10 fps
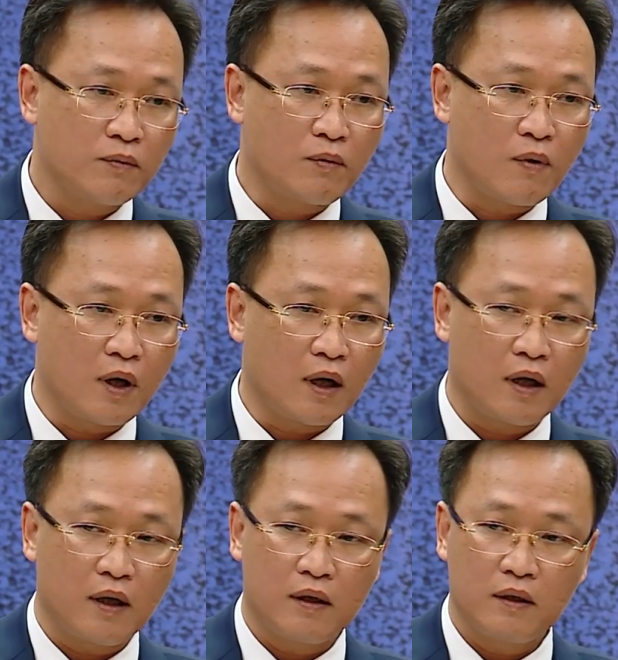
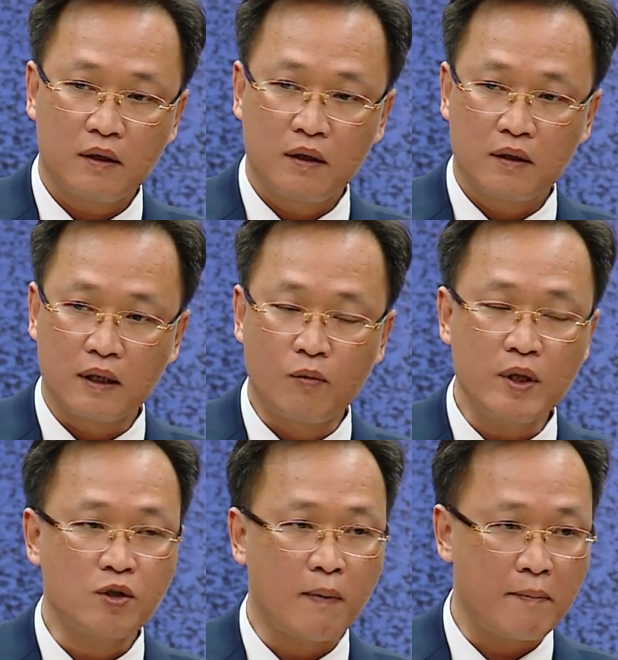của nghị quyết
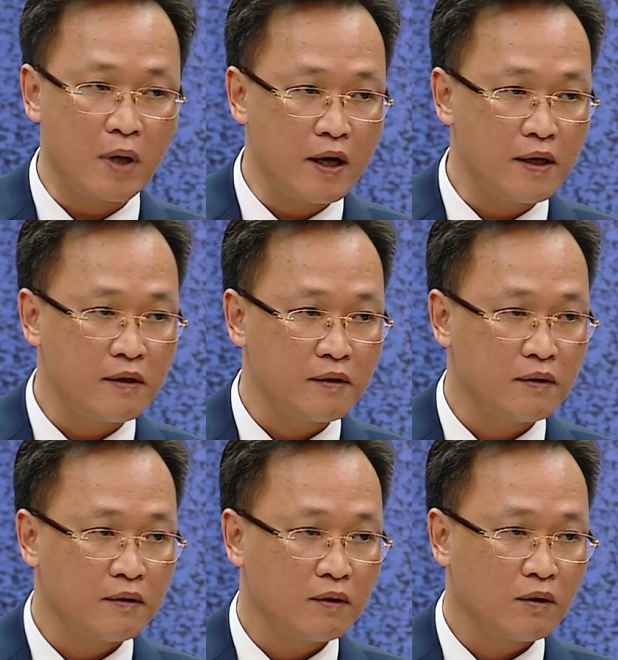số 30
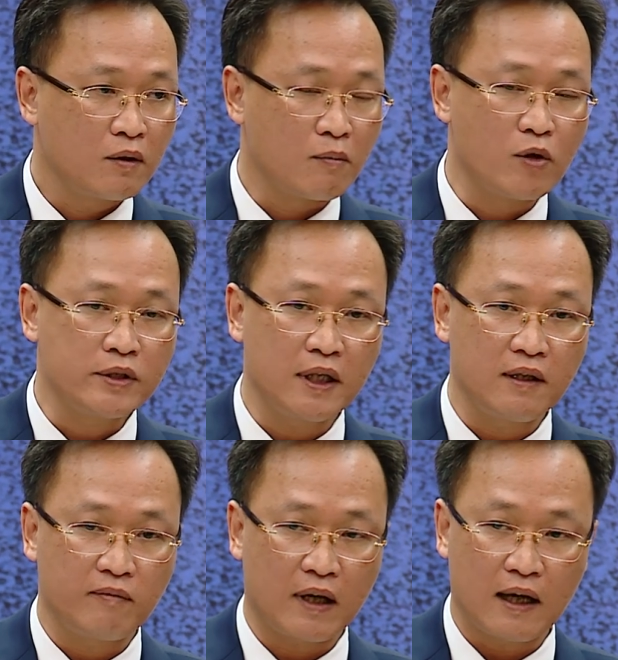Bộ Chính
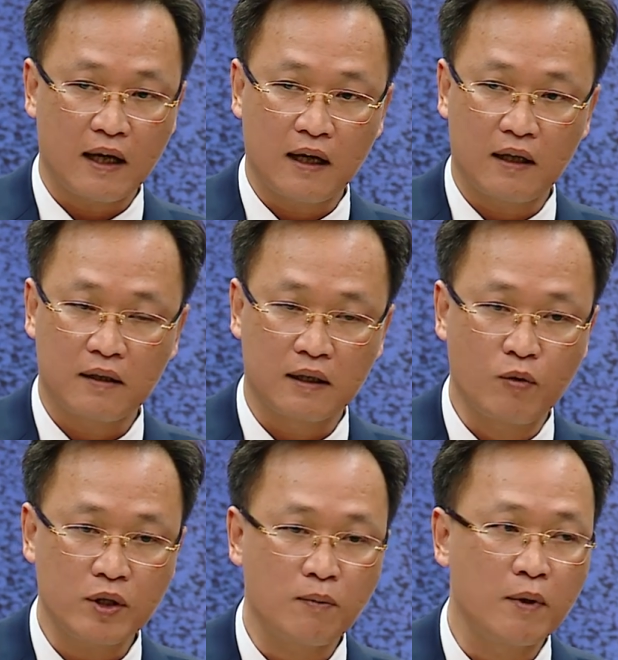trị và nghị
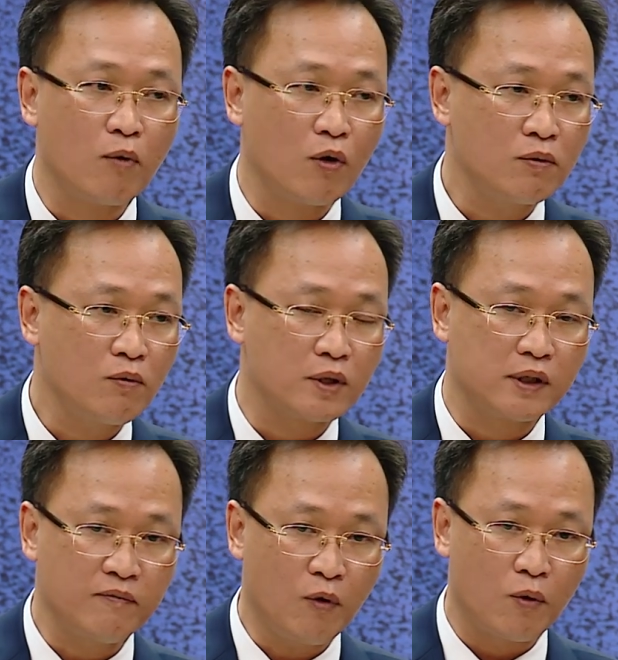quyết số 14 của
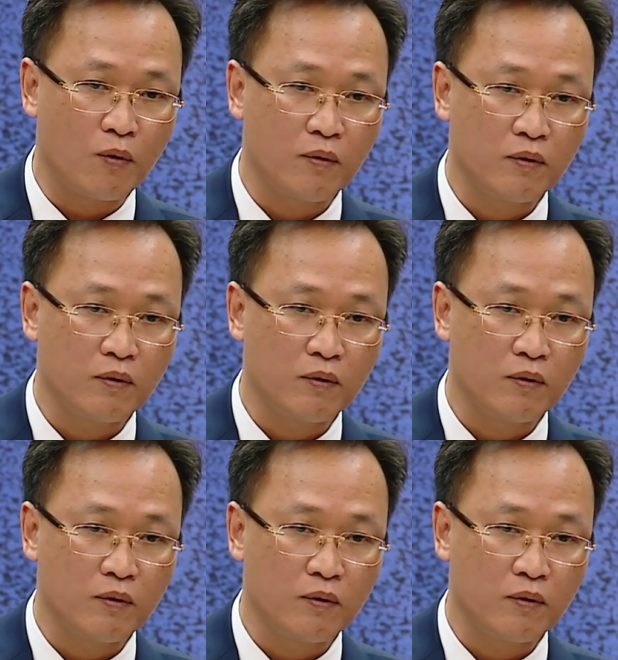Chính phủ